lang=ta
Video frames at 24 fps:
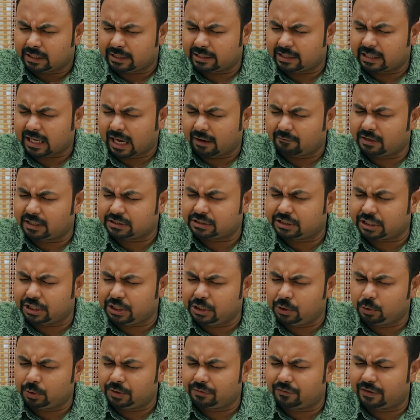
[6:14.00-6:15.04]
எனக்கு அவனை
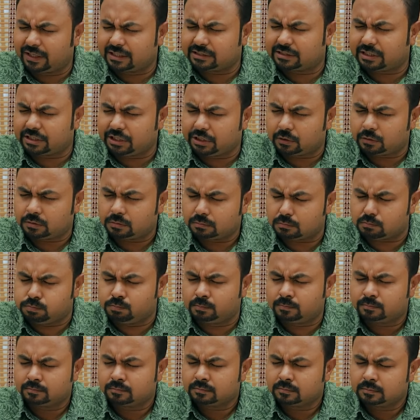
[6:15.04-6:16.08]
தெரியும் இவங்கள தெரியும்
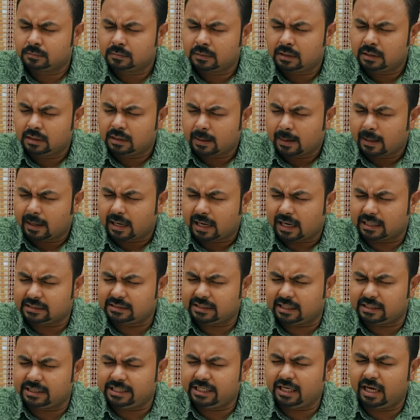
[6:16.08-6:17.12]

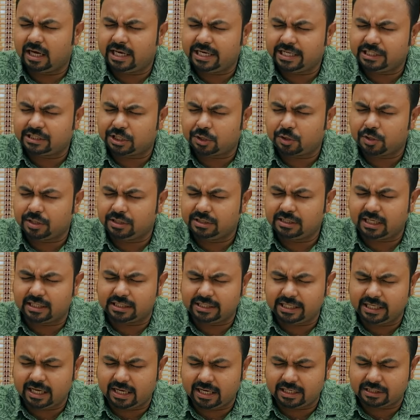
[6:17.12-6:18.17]
அந்த அதிகாரியை தெரியும் இந்த
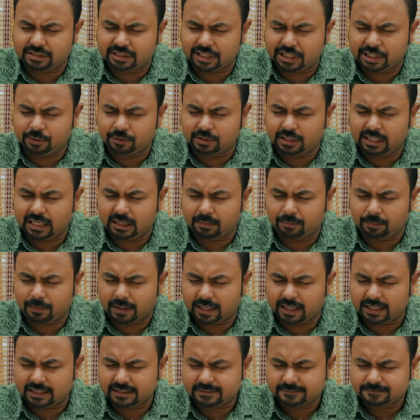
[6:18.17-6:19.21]
அதிகாரி தெரியும்
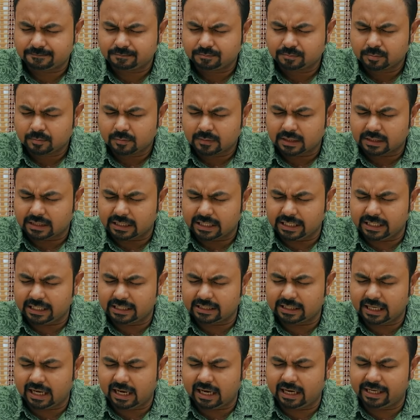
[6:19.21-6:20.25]
இல்லைப்பா
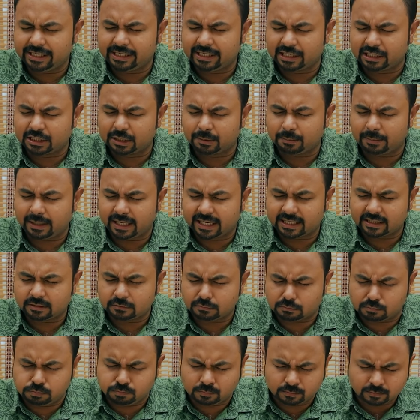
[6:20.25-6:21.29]
நீங்கள் தான் எங்களுக்கு பலன்
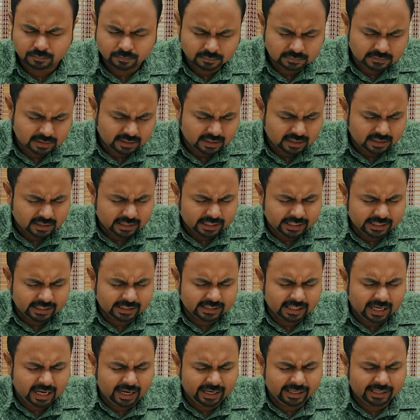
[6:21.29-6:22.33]

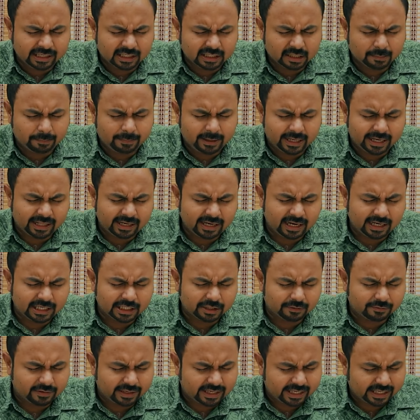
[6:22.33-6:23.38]
நீங்கள் தான் எங்களுக்கு பலன்
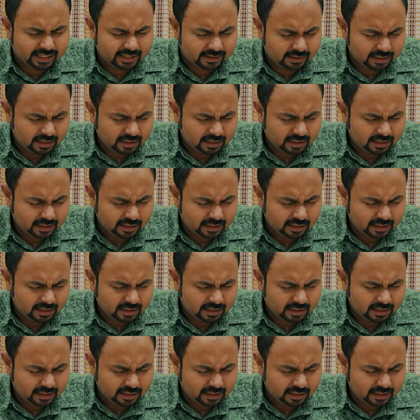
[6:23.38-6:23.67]
ஆண்டவரே